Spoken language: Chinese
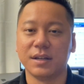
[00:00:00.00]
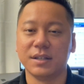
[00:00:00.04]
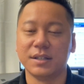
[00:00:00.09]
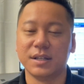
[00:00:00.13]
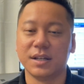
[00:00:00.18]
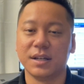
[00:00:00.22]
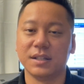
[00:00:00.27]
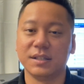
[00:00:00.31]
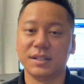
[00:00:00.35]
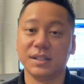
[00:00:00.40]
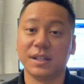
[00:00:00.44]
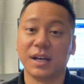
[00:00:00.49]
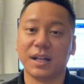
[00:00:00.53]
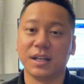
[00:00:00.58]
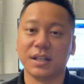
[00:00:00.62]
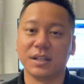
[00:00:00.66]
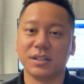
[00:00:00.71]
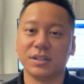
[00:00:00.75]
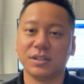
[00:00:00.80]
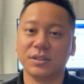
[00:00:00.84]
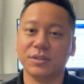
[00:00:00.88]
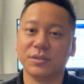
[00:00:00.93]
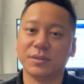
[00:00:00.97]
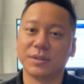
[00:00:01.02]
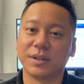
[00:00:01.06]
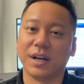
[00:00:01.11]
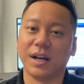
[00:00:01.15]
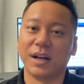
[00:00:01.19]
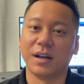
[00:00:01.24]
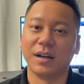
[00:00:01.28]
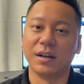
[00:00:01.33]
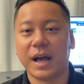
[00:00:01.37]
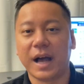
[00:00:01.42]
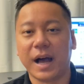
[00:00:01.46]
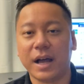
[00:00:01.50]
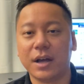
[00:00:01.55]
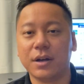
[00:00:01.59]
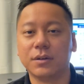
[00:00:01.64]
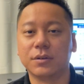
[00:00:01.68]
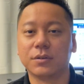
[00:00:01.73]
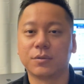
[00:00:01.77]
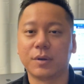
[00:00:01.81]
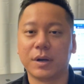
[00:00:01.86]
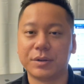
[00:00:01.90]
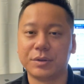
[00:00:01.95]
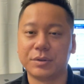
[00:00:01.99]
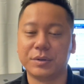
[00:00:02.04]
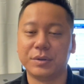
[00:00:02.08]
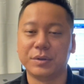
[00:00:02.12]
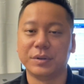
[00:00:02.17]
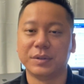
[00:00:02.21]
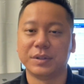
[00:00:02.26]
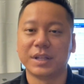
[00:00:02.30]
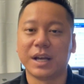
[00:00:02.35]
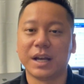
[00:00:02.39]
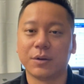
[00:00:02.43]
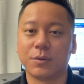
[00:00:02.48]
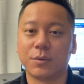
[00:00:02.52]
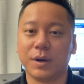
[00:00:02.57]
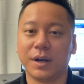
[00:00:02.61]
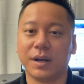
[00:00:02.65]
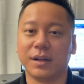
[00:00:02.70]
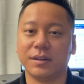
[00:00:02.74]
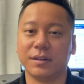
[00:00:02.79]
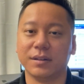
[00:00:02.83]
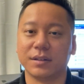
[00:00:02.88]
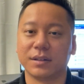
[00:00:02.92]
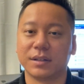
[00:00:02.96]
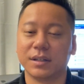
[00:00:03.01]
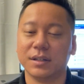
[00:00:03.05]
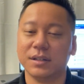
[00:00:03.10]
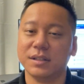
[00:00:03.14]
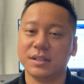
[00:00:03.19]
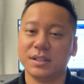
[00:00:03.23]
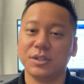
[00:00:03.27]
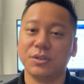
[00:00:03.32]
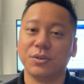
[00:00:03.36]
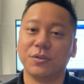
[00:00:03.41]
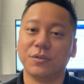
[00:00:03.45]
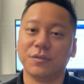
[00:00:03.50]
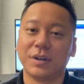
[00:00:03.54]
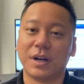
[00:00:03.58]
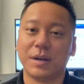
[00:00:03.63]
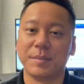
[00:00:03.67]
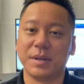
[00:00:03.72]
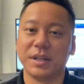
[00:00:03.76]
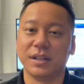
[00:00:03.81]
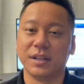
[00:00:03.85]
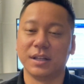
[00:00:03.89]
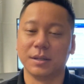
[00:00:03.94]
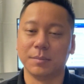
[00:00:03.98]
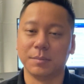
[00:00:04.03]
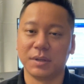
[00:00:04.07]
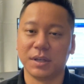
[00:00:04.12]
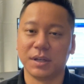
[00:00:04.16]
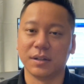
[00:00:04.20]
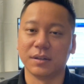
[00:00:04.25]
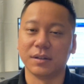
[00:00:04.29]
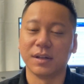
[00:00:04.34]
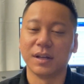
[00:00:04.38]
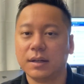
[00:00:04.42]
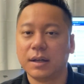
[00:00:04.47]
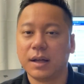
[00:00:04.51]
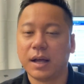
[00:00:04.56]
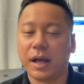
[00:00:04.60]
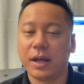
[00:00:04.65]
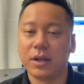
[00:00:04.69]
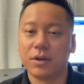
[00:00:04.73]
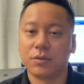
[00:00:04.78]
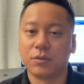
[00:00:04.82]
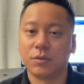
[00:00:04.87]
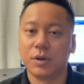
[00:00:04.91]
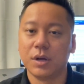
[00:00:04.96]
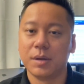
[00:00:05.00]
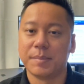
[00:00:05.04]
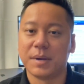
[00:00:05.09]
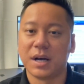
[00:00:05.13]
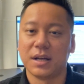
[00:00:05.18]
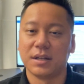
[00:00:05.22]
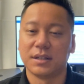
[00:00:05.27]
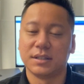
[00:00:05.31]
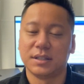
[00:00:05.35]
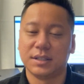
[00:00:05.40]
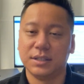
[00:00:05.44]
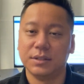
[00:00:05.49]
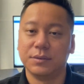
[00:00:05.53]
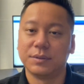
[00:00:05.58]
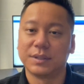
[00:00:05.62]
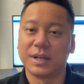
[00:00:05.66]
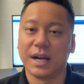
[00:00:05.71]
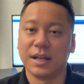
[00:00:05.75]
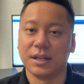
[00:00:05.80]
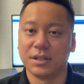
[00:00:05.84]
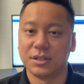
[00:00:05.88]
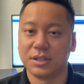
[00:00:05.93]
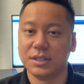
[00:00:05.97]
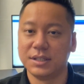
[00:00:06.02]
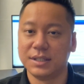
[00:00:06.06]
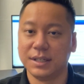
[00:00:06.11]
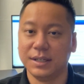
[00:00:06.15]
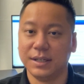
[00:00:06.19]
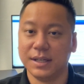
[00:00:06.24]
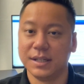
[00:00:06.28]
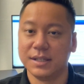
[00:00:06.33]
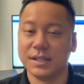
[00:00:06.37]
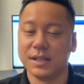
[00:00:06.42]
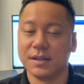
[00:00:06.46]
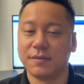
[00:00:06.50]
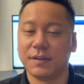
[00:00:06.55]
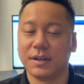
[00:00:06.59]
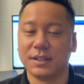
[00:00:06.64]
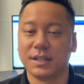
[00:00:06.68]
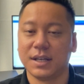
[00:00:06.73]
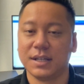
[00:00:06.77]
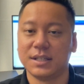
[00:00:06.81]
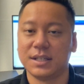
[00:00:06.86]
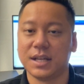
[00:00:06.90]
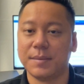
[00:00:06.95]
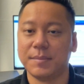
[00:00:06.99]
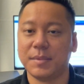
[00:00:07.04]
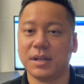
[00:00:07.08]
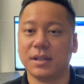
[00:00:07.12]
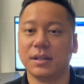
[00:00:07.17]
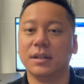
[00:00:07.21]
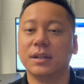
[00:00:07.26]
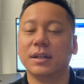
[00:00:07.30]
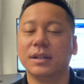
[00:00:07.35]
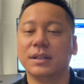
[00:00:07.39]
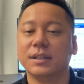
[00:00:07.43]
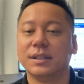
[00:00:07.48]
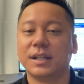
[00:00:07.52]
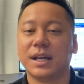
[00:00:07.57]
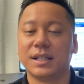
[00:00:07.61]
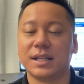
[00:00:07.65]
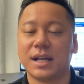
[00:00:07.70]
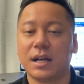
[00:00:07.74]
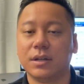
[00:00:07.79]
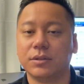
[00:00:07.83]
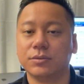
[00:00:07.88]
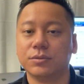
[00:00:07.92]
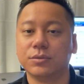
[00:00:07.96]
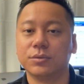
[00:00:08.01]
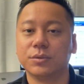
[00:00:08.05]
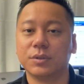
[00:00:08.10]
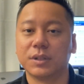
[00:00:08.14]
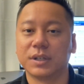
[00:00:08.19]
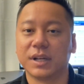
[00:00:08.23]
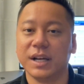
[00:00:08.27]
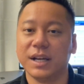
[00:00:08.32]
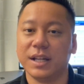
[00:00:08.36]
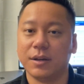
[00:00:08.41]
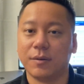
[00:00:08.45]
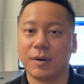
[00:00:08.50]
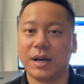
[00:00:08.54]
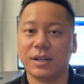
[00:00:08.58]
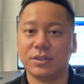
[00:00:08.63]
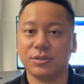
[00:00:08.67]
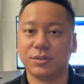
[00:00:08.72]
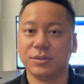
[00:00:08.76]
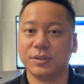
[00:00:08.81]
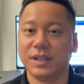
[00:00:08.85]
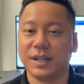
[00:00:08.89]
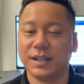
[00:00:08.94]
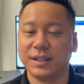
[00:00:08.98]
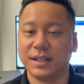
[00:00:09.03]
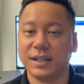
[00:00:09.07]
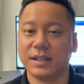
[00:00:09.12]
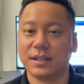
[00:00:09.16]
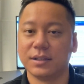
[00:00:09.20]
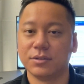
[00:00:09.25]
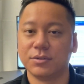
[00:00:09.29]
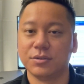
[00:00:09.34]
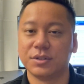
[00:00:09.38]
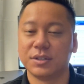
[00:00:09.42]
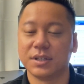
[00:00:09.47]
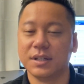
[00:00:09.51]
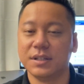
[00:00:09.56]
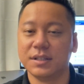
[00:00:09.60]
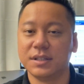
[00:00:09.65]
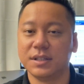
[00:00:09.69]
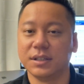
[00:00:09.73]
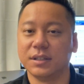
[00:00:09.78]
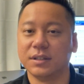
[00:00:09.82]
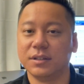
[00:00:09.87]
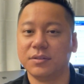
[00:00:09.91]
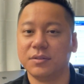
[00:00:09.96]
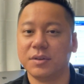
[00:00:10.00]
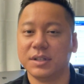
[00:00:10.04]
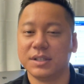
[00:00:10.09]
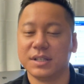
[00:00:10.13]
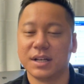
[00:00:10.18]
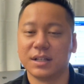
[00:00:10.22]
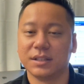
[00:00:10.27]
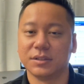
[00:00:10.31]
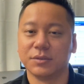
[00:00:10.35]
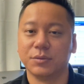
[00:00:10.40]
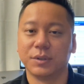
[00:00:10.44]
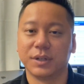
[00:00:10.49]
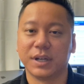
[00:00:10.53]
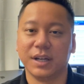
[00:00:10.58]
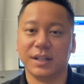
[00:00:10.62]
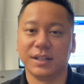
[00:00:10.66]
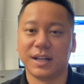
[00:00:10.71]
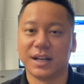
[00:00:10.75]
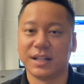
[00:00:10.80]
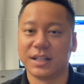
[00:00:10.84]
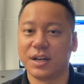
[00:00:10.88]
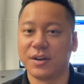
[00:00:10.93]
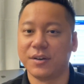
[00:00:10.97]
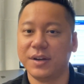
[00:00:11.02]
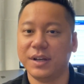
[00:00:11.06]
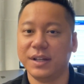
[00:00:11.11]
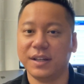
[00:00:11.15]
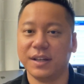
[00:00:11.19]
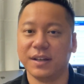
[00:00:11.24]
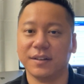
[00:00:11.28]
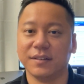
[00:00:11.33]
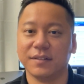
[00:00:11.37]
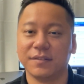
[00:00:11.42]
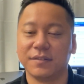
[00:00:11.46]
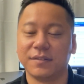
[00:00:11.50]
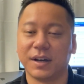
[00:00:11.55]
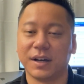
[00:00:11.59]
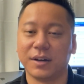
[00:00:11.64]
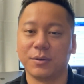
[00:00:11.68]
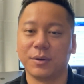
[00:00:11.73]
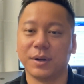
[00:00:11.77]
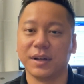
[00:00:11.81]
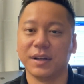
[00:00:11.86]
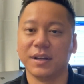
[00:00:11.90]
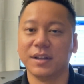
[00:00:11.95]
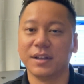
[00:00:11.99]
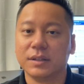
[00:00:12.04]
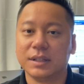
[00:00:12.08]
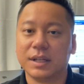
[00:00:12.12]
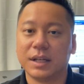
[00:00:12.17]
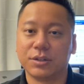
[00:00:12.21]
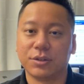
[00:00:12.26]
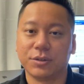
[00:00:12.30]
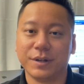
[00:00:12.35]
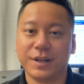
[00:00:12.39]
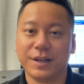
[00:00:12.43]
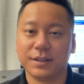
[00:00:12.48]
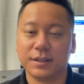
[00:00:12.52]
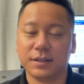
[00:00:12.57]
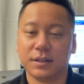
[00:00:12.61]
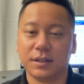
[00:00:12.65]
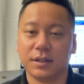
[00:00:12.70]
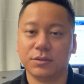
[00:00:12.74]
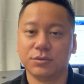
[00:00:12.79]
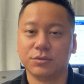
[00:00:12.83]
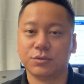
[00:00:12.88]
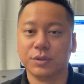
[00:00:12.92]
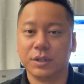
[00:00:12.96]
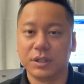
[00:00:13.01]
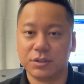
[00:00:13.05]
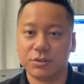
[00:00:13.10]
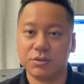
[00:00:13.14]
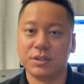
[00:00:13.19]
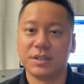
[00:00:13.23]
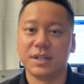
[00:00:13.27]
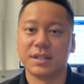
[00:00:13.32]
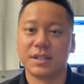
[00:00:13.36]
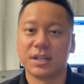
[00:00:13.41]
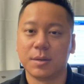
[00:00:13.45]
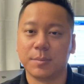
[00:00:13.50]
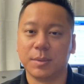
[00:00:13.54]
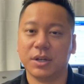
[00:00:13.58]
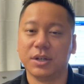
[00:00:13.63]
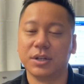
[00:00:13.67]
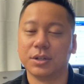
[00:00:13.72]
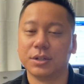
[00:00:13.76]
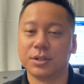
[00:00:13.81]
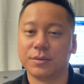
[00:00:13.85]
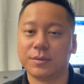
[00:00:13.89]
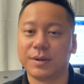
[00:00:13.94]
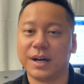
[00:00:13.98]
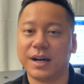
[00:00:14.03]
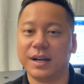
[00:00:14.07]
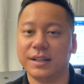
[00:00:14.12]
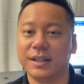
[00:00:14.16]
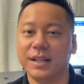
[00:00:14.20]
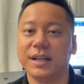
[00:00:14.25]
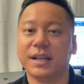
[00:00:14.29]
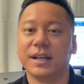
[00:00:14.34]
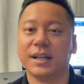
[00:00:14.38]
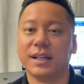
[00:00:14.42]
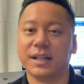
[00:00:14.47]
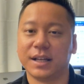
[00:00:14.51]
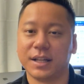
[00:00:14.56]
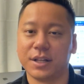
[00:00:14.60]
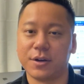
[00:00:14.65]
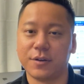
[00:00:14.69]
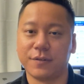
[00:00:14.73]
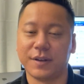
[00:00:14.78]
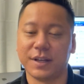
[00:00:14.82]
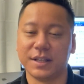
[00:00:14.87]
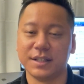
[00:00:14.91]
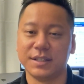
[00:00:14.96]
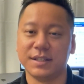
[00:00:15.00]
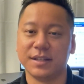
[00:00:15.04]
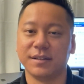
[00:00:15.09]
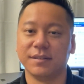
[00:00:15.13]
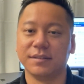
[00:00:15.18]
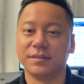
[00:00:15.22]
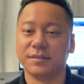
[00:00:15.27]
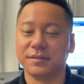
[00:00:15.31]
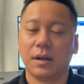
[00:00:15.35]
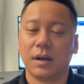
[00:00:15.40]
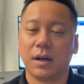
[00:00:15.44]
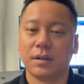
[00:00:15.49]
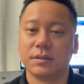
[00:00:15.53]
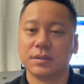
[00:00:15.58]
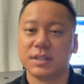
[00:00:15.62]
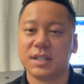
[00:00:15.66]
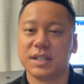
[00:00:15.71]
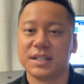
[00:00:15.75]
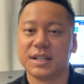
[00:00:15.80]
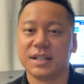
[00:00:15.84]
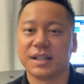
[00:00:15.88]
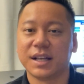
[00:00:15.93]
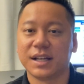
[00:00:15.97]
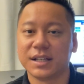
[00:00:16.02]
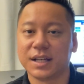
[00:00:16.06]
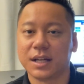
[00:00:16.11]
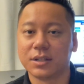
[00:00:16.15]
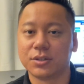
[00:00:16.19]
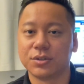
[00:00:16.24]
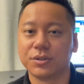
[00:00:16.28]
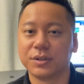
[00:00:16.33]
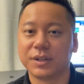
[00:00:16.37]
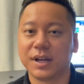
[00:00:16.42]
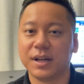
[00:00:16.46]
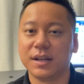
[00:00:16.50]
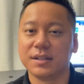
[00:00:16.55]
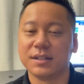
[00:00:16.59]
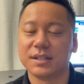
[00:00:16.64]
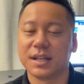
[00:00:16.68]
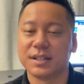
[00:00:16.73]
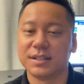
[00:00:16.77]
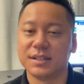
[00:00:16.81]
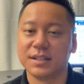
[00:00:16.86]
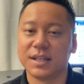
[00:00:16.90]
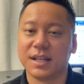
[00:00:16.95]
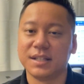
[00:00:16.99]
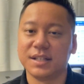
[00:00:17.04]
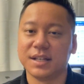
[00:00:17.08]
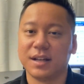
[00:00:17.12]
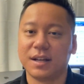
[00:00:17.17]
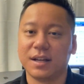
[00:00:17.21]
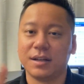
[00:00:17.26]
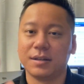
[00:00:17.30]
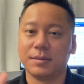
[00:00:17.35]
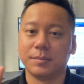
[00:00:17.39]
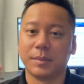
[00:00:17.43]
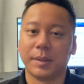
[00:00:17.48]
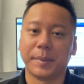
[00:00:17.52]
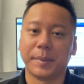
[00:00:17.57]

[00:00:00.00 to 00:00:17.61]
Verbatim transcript: 一些其他的信用卡，还有关于贷款跟金融方面的影片。还有，我会把信用卡的申请链接放在下面，大家如果可以的话，就点那个去申请，因为这样子我可以拿到一点反馈。那同样的呢，如果你去介绍朋友的话，你也可以拿到返现。好，谢谢大家收看，下次再见啦，拜